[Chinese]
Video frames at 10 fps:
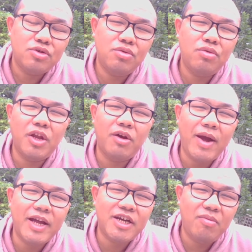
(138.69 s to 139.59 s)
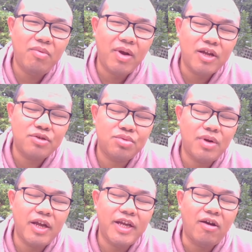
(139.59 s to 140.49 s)
中国的外交部还
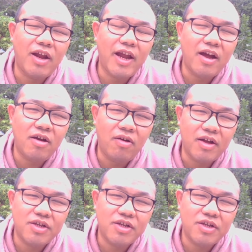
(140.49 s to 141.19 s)
出来咬了两口啊，